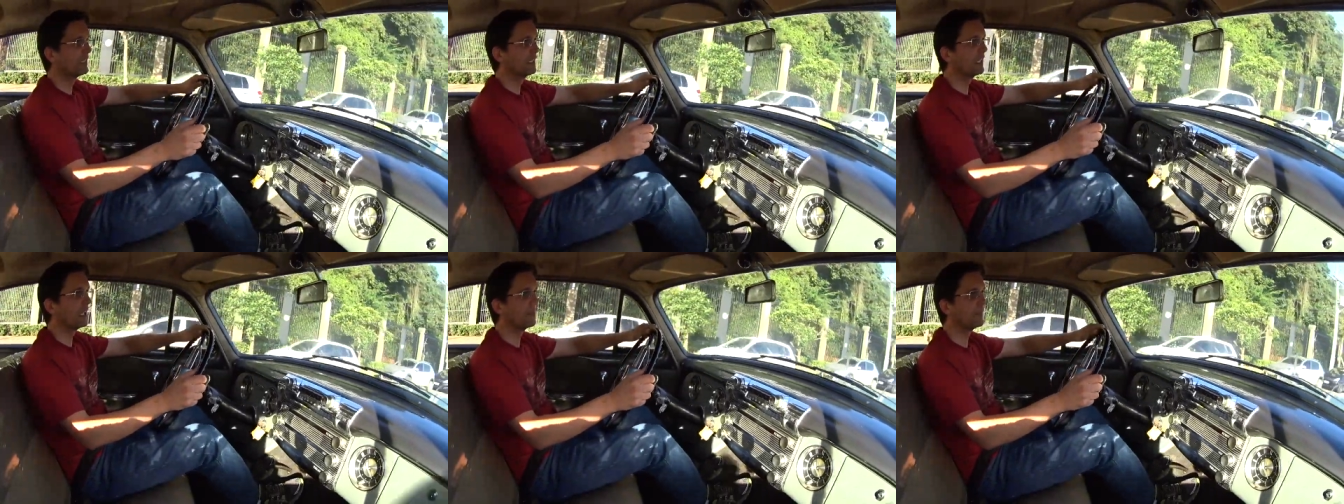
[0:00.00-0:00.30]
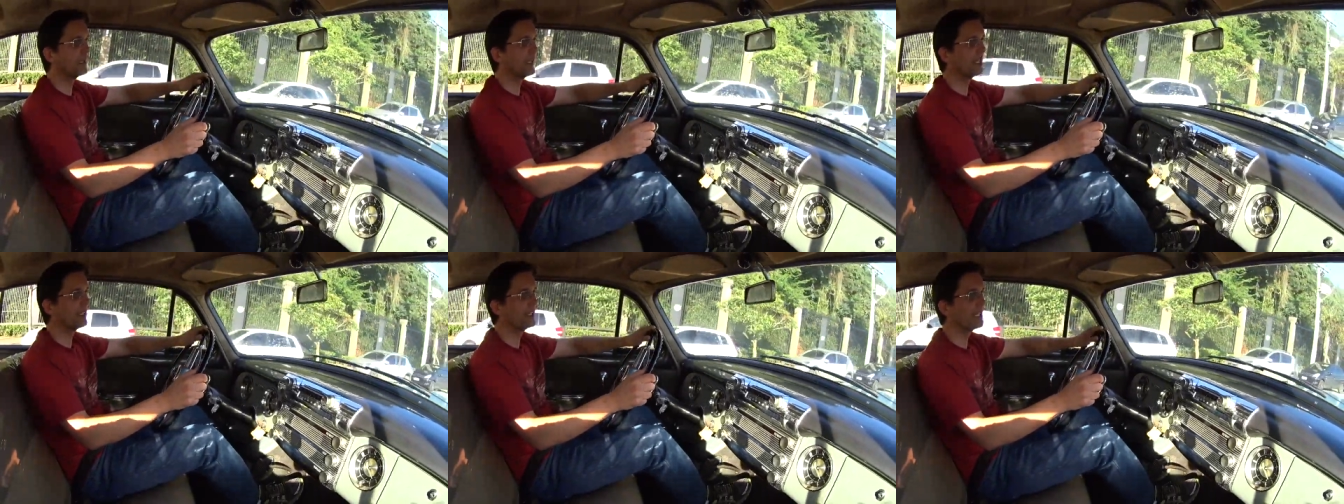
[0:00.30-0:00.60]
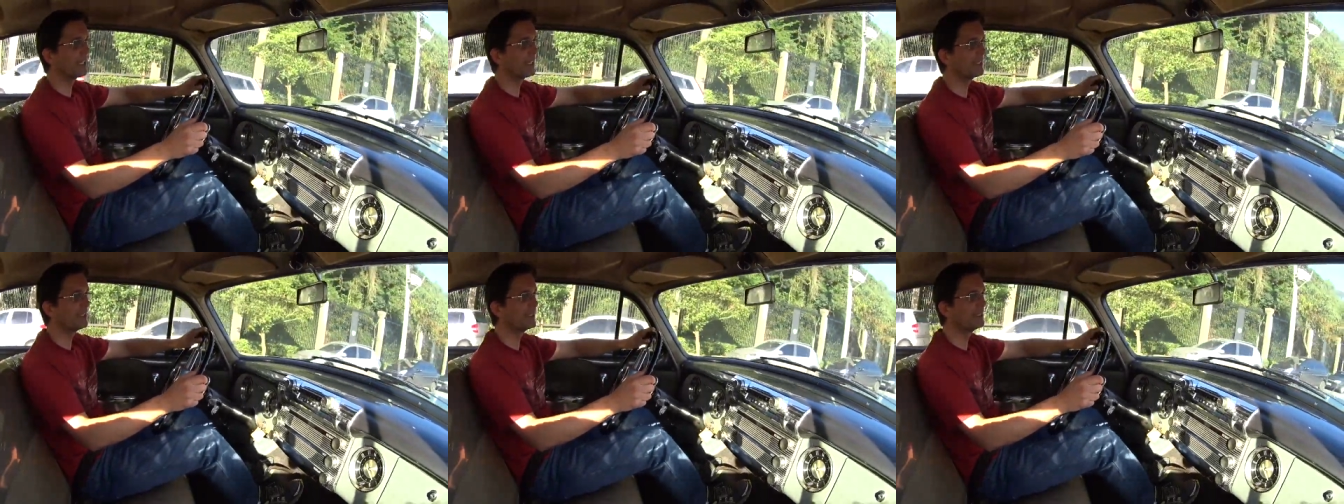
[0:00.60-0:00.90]
Lá pela
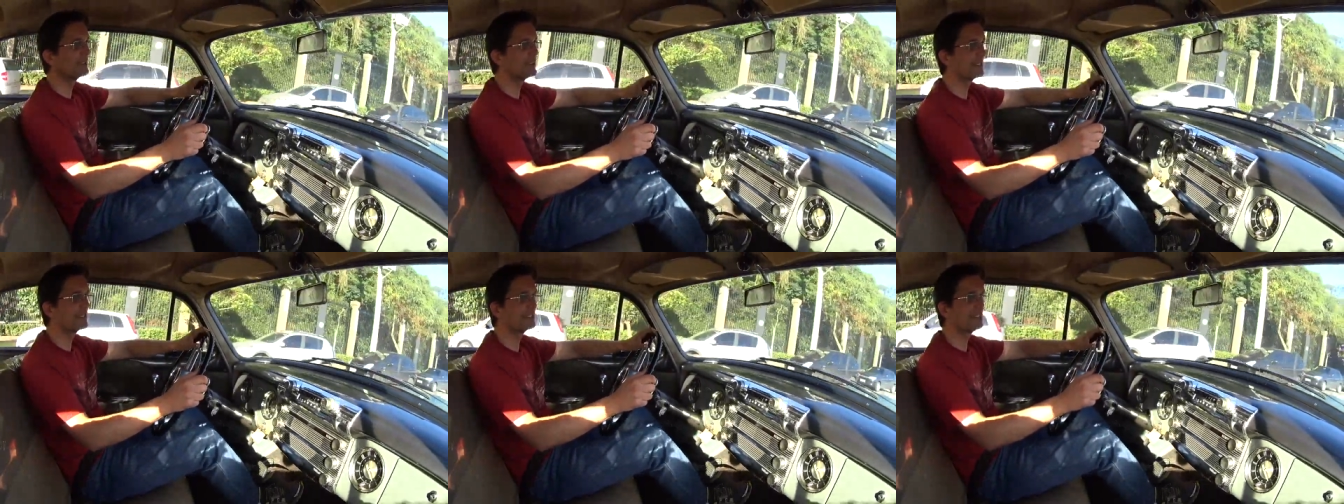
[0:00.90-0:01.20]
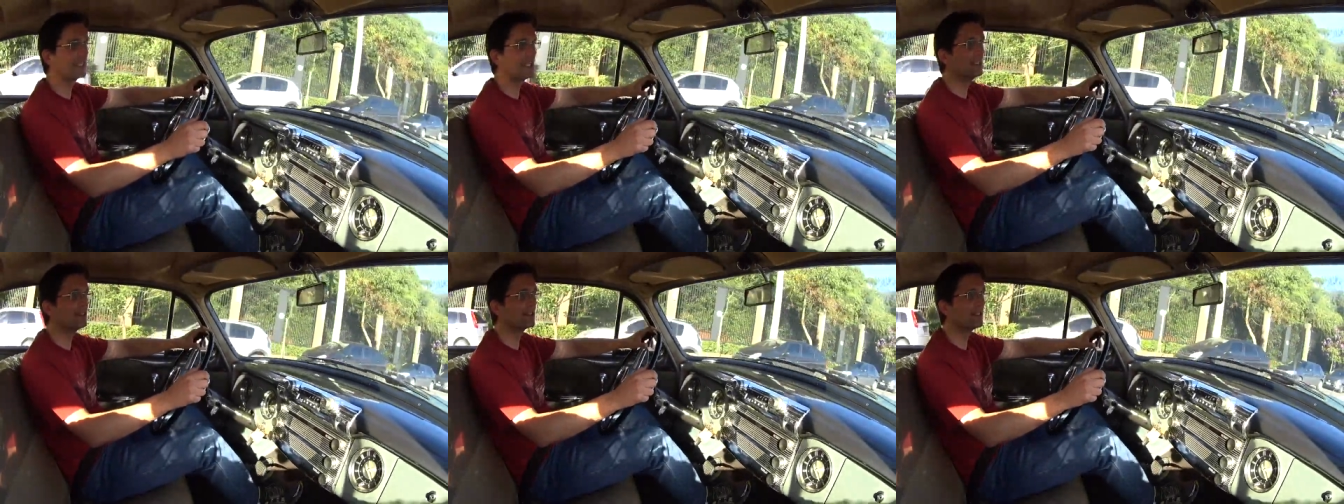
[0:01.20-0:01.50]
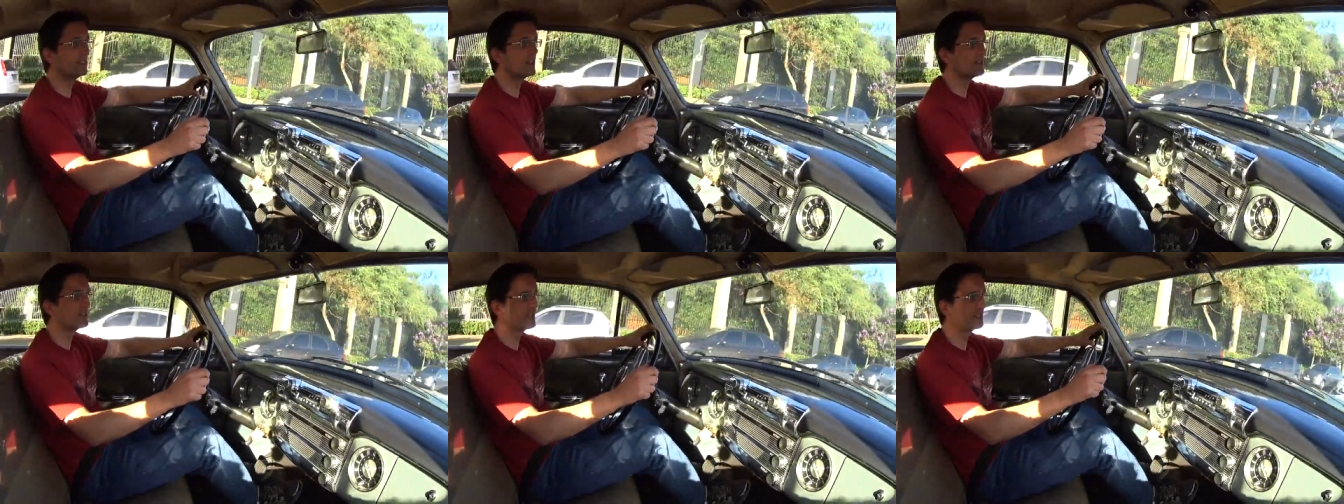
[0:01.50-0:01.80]
década de 60,
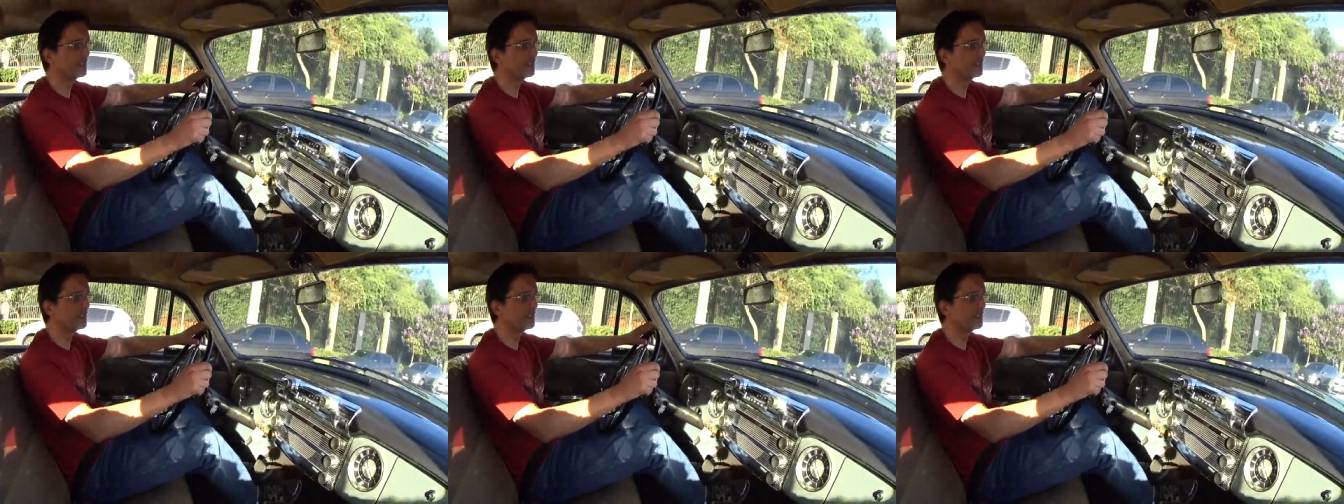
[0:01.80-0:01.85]
ali, acho,